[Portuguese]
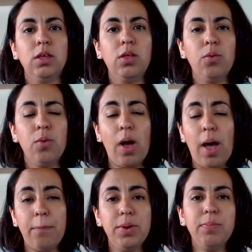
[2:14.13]
Então,
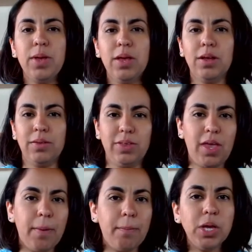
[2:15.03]
a primeira,
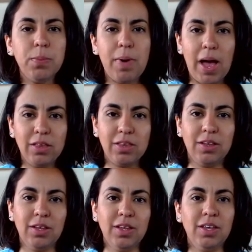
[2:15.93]
que é a mais
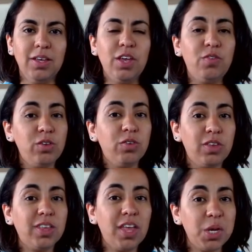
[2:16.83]
básica, e às vezes
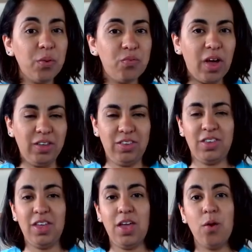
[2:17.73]
você até já
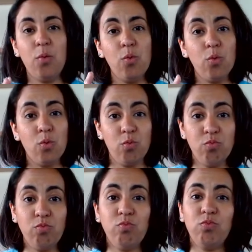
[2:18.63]
faz, é o
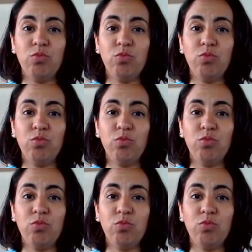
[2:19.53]
1,